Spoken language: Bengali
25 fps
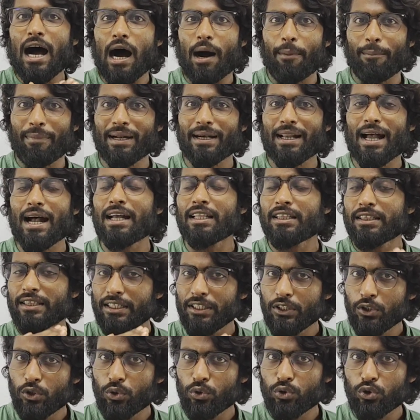আমরা
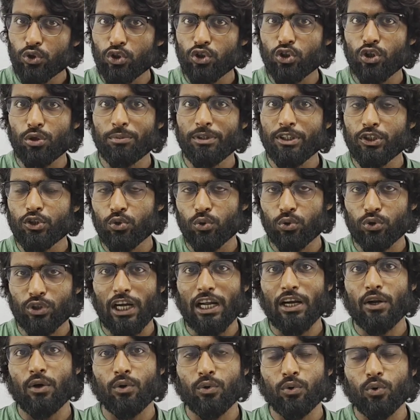দীর্ঘ উত্তরধর্মী
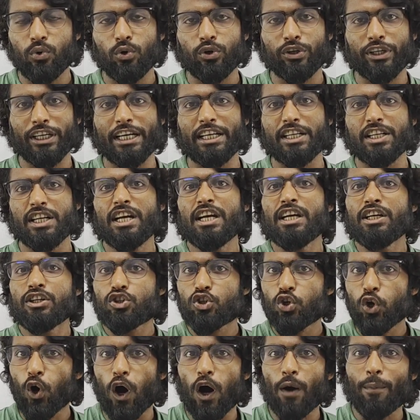টোটাল অঙ্ককে
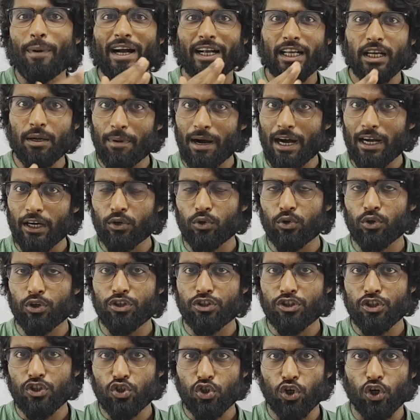ছ ভাগে ভাগ
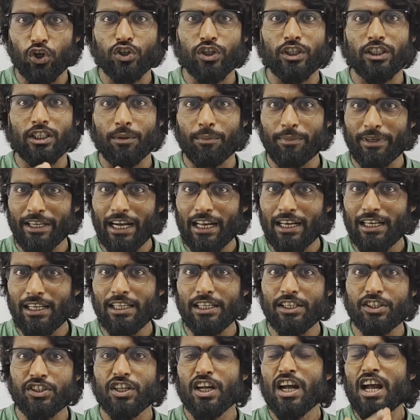করেছি ছ সাতা
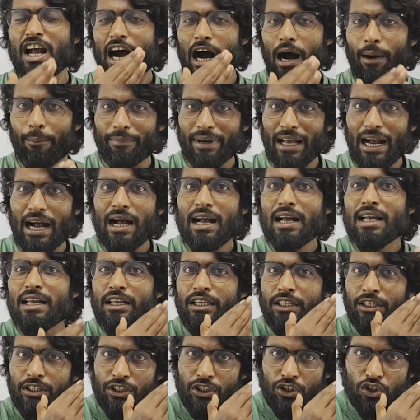বিয়াল্লিশ আমরা
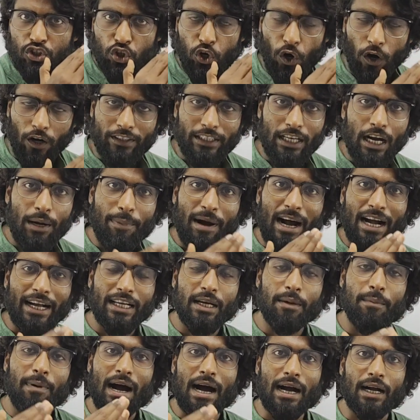ছটা
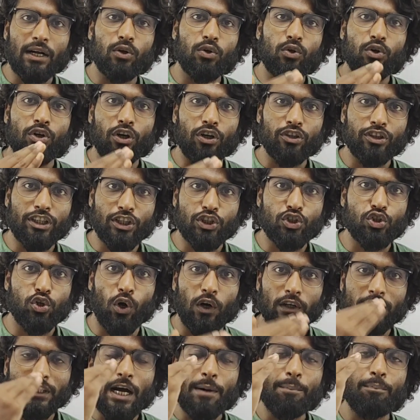ভাগে ভাগ করে অর্থাৎ
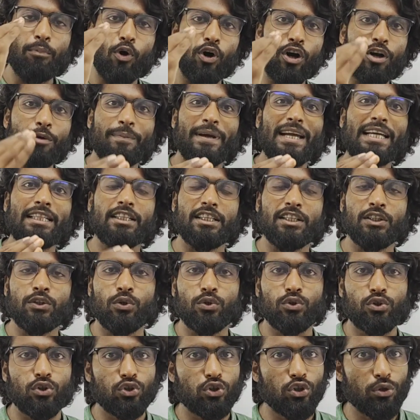ছটা পর্বে
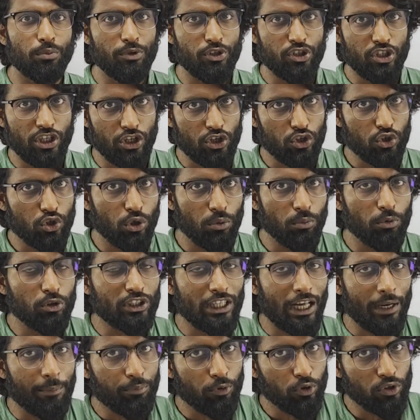দীর্ঘত্বধর্মী শেষ করব
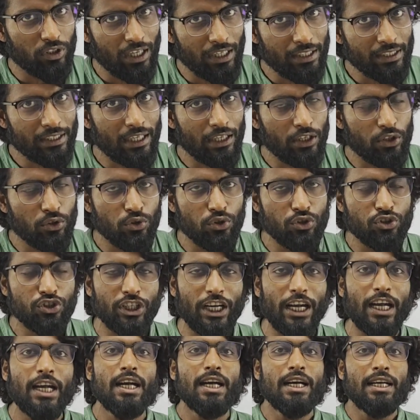তার প্রধান কারণ
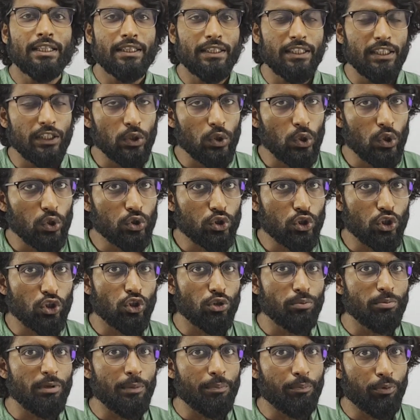হচ্ছে
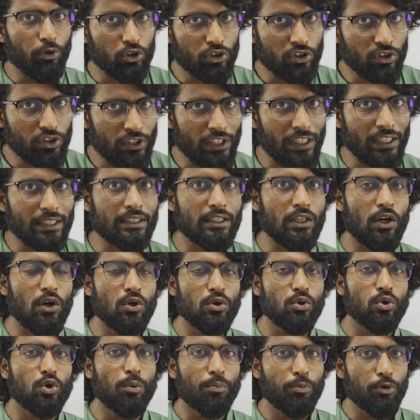দীর্ঘত্বধর্মীর প্রত্যেকটা
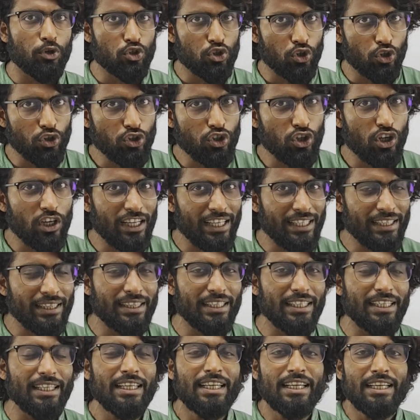অঙ্ক প্রচণ্ড
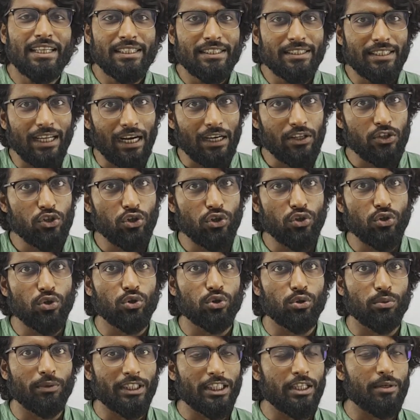লেন্দি যার জন্য
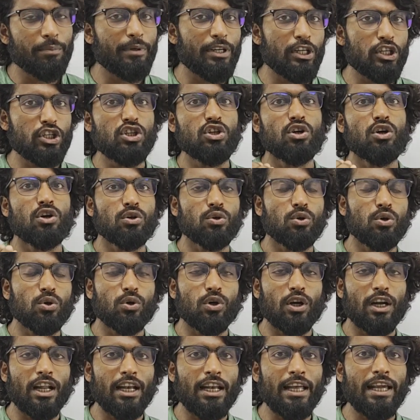তোমাদের বেশি অঙ্ক
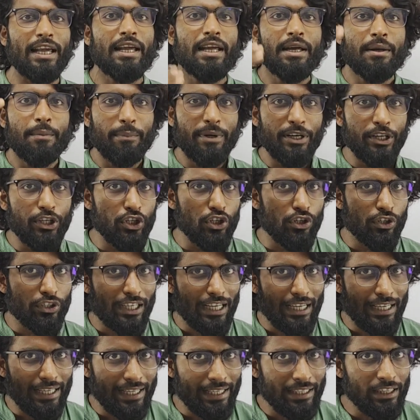করালে
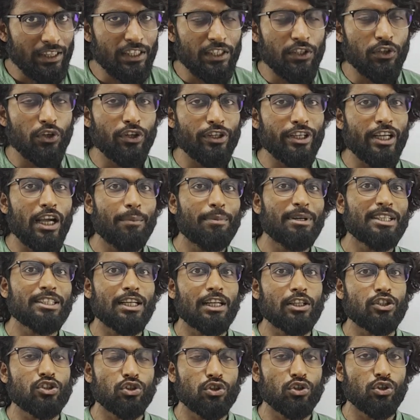ভিডিওটা লেন্দি হয়ে যাবে
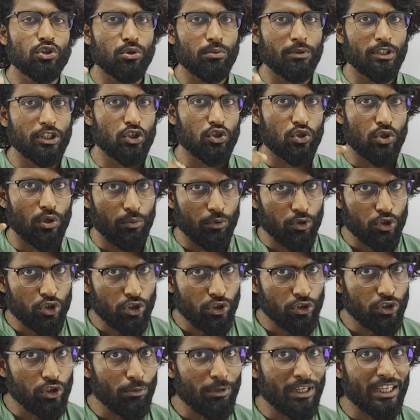যার জন্য তোমাদের
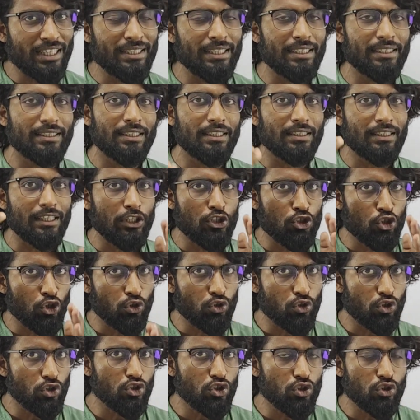সমস্যা হতে পারে দেখতে তাই
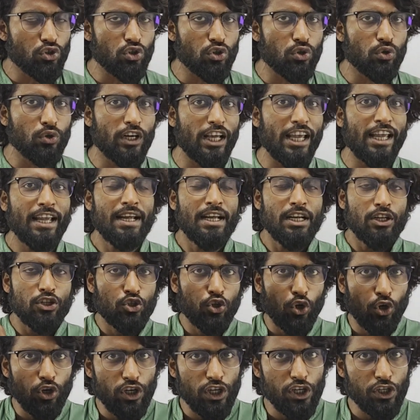ছোট্ট ছোট্ট করে
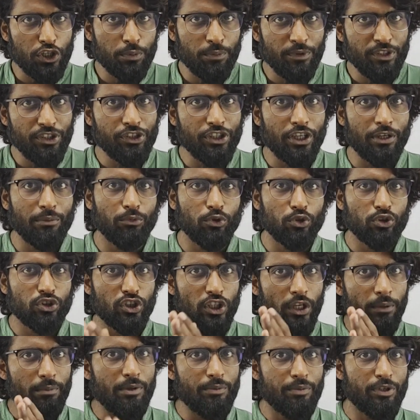চল্লিশ মিনিটের
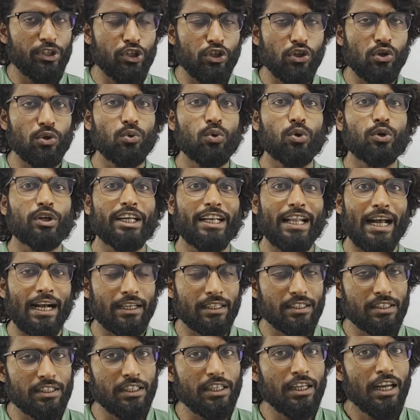মধ্যে আমি ভিডিওগুলোকে
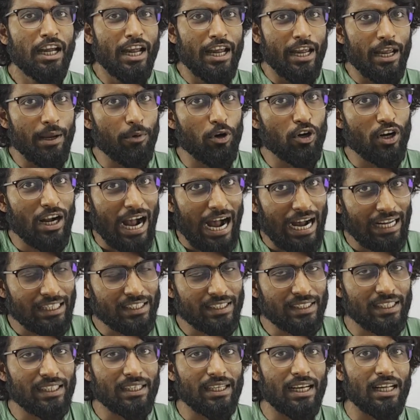রাখছি এবং
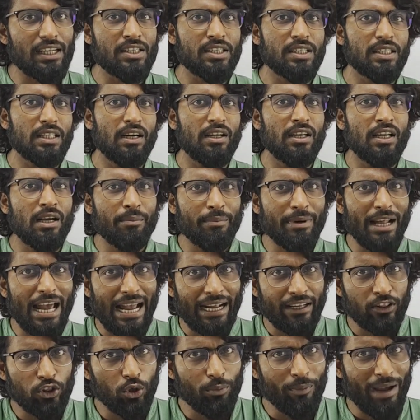আজকে ক্লাসে তাহলে আমরা
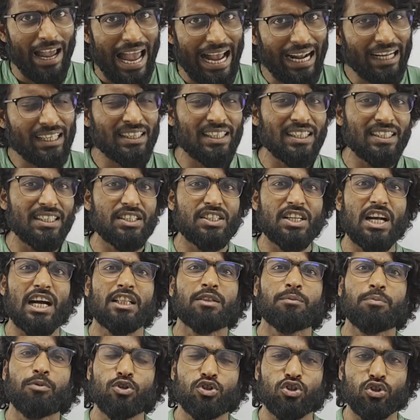একদম এক থেকে
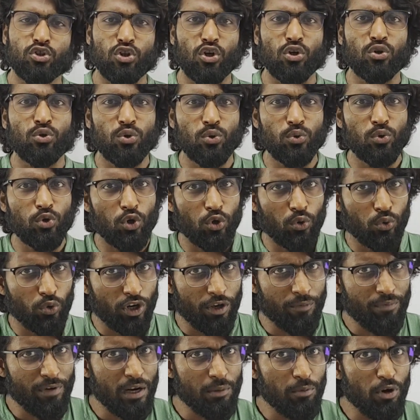সাত পর্যন্ত অঙ্কগুলো
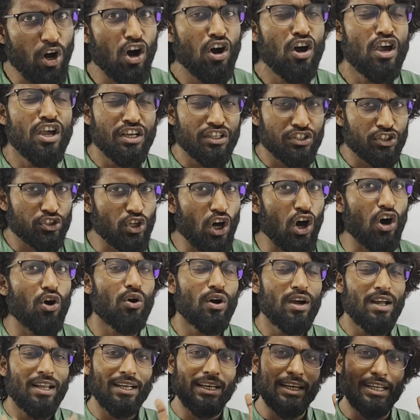করে ফেলবো সো
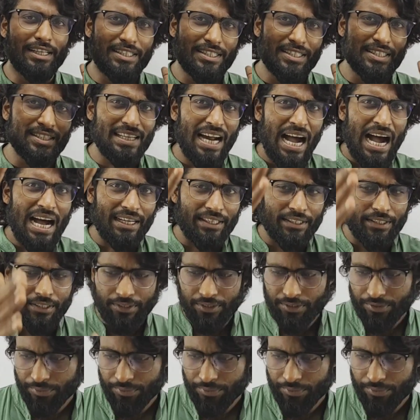লেট স্টার্ট